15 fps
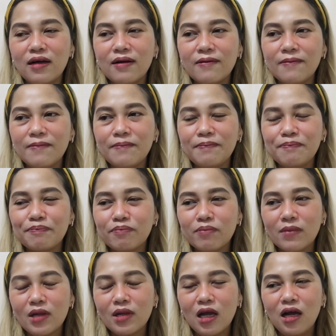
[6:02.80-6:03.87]
ng,
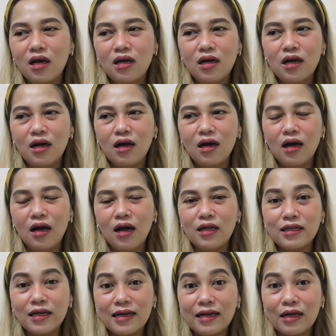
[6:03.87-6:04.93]

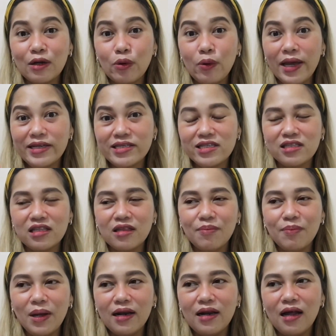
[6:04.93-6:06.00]
uh, ng request
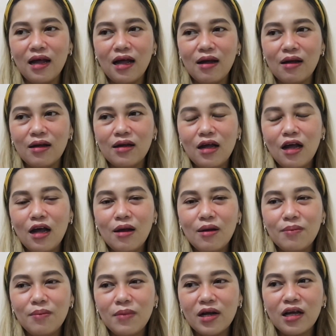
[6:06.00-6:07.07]
para
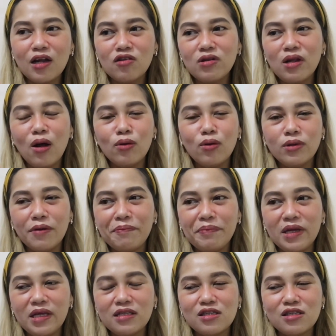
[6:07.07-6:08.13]
magkaroon na ako ng
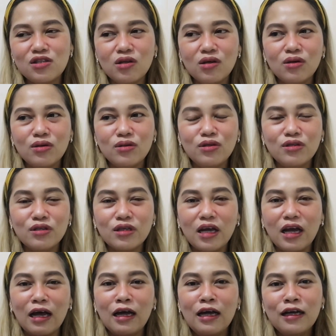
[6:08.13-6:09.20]
pain. So, yun
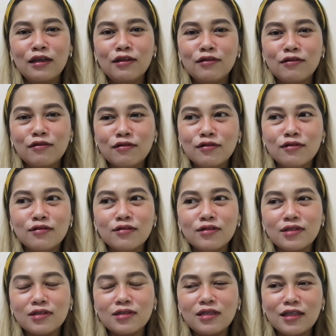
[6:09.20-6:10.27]
nga, nung,
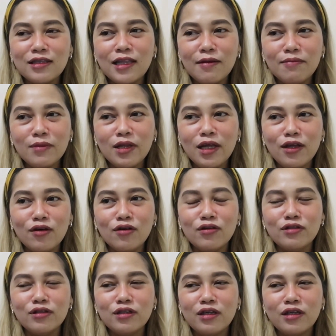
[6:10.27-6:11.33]
nung time na
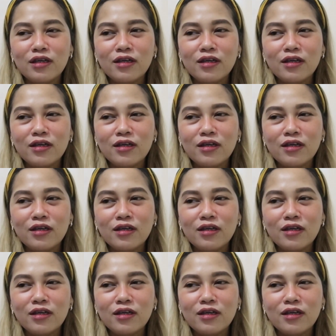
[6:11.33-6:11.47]
yun,